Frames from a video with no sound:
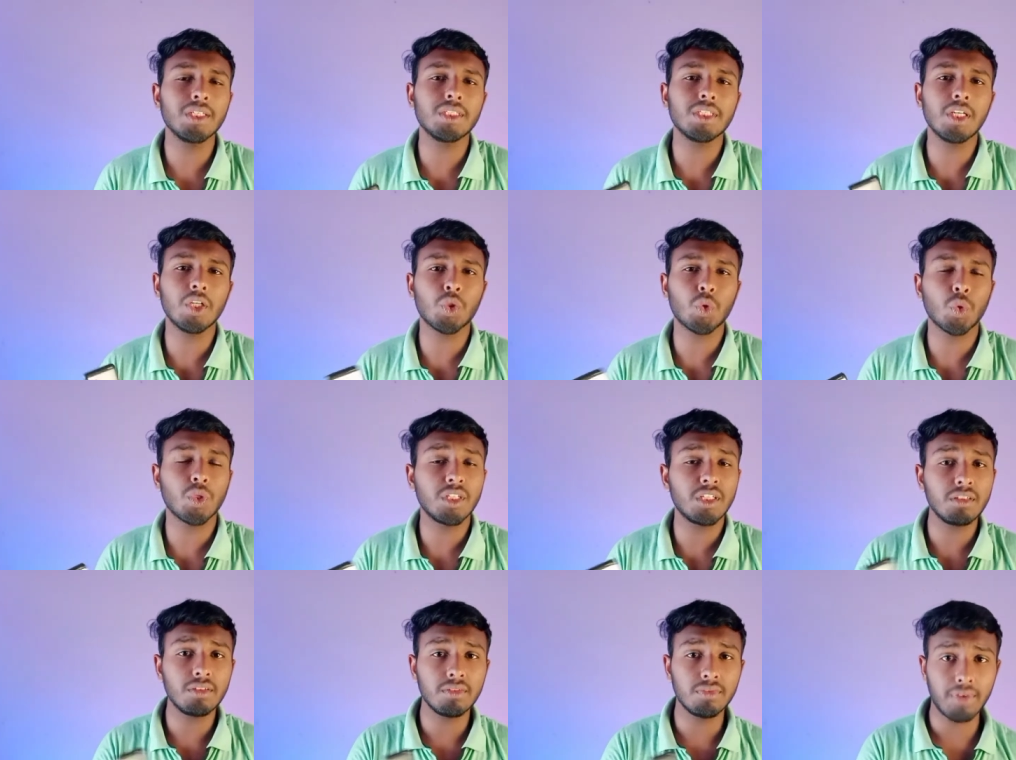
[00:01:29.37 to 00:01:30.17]
इससे दो
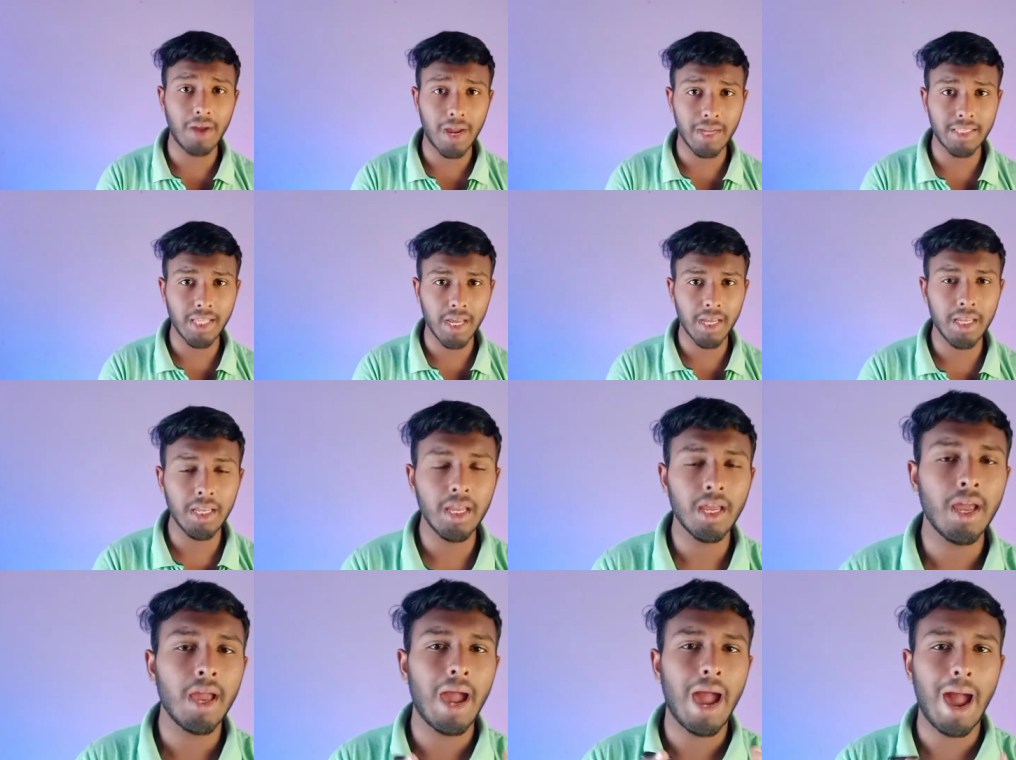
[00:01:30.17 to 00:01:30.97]
तीन फायदा है
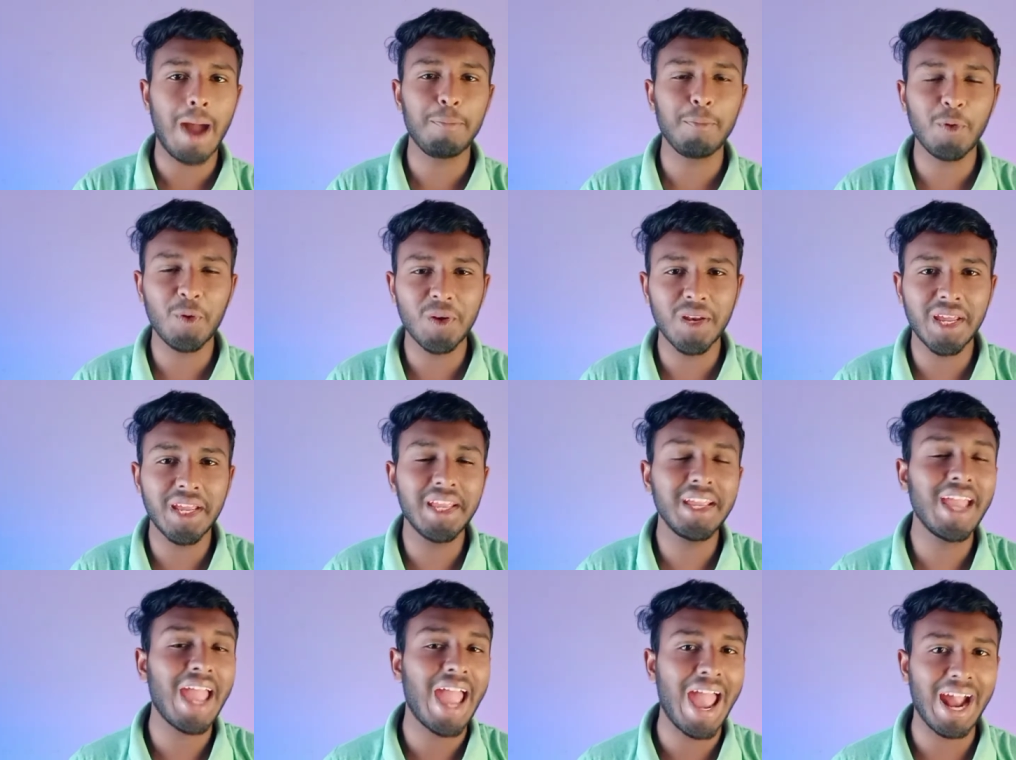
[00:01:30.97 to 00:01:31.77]
आपको
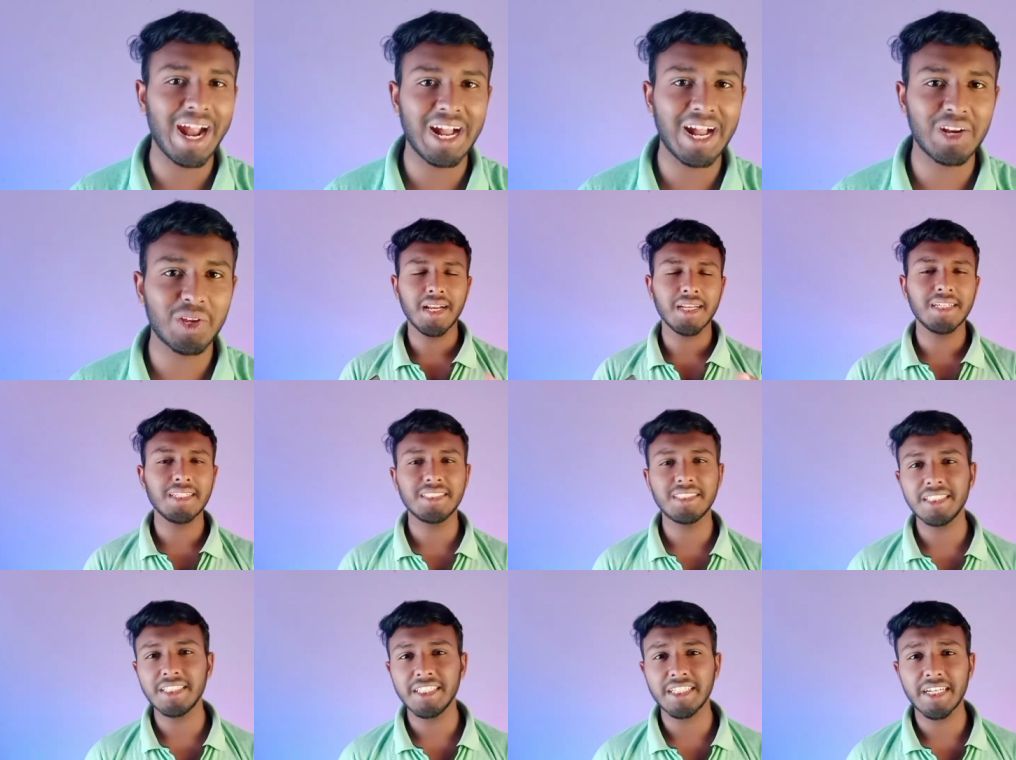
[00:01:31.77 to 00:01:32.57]
नहीं हैकर अगर
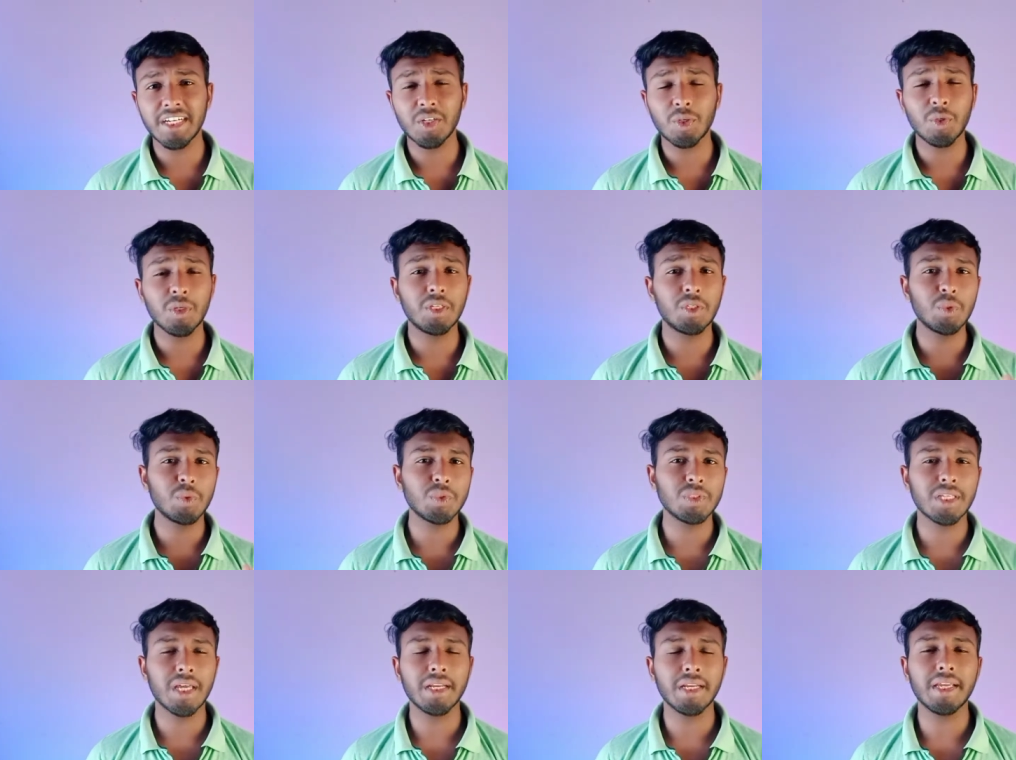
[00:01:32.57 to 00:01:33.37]
इसी डेटा को
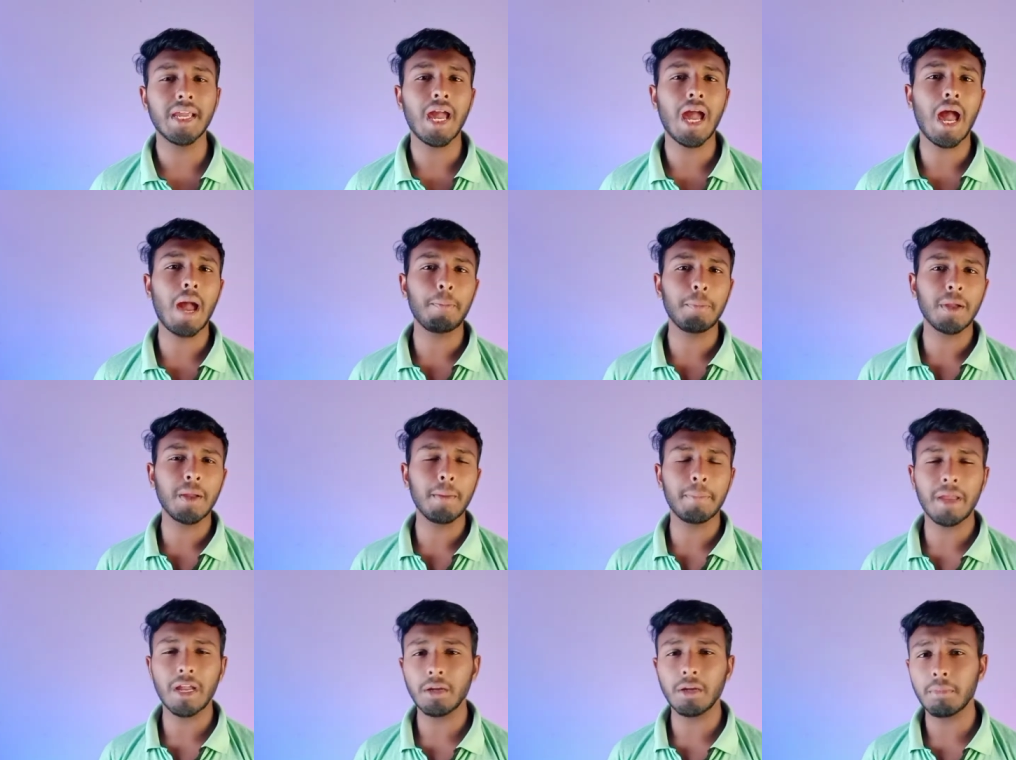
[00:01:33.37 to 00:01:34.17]
यूज करके आपके
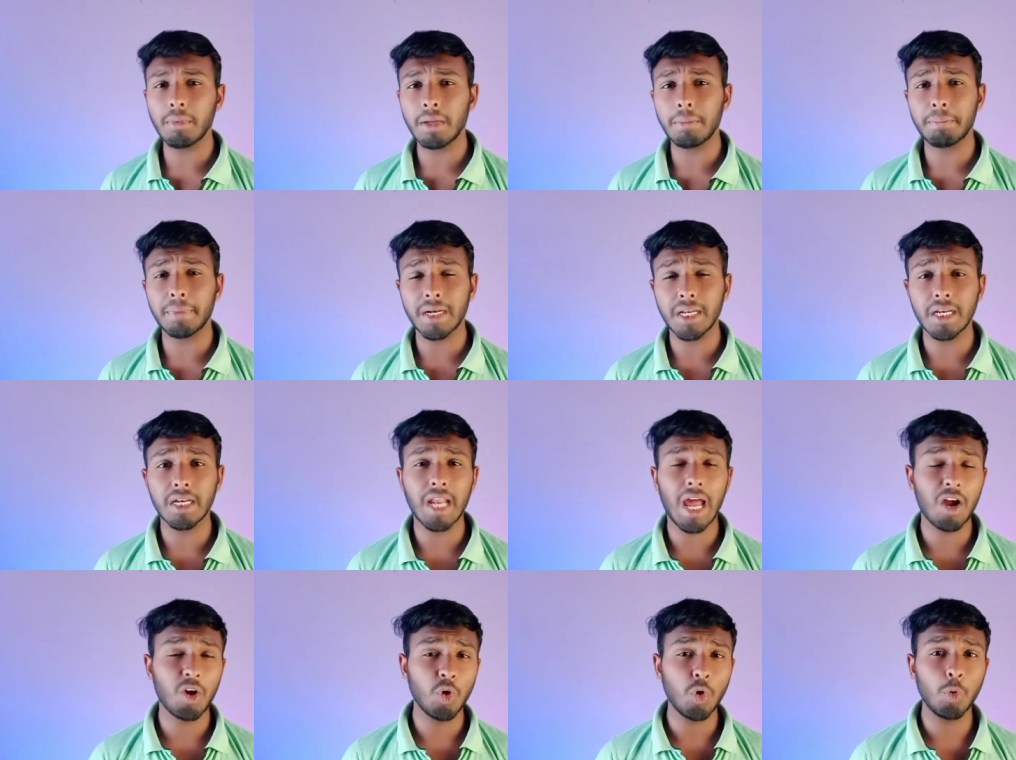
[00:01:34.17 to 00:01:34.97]
बैंक में पड़े
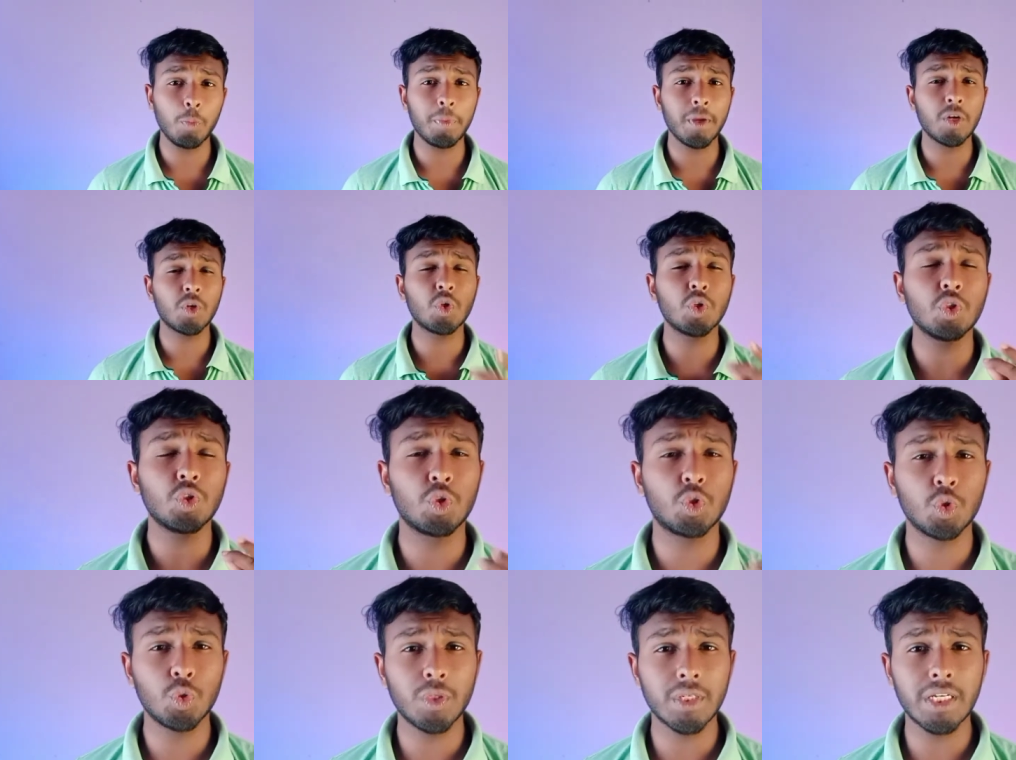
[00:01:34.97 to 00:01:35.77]
लाखों रुपए को
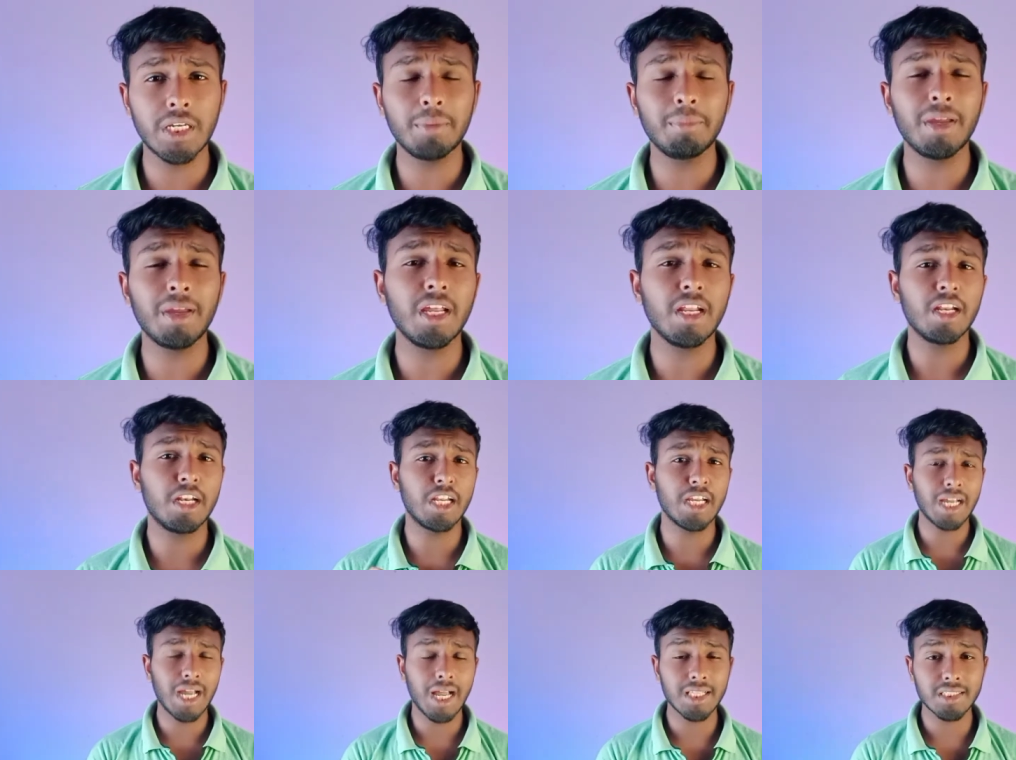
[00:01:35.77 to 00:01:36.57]
चुटकी में
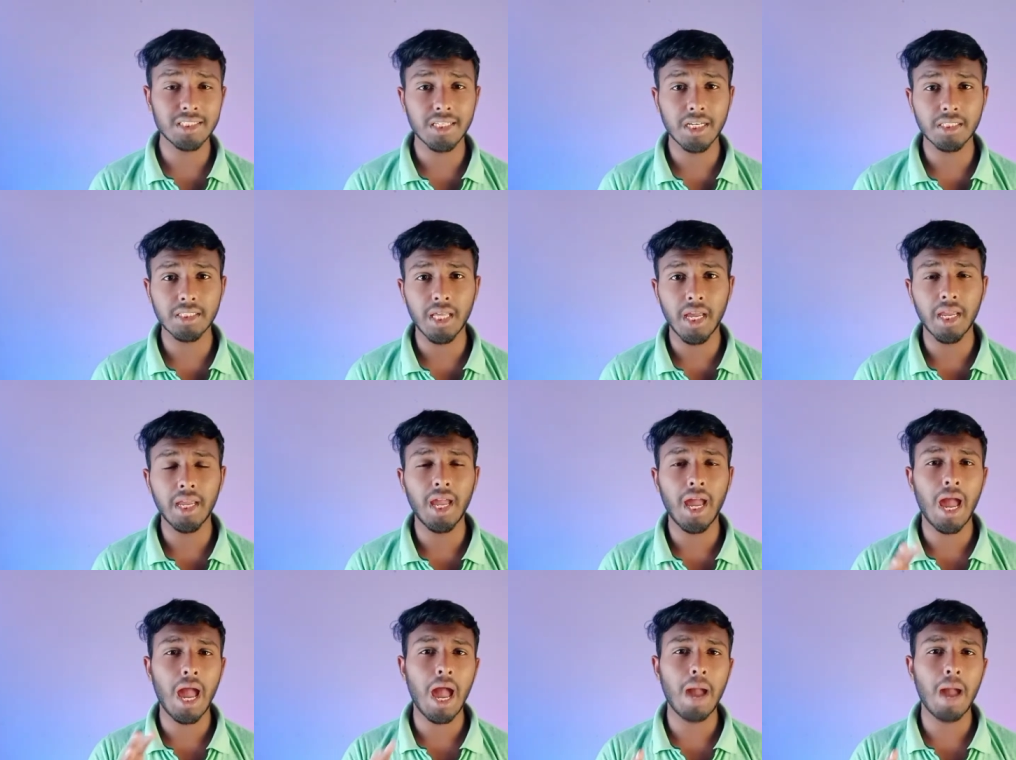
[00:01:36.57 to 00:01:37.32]
निकाल सकता है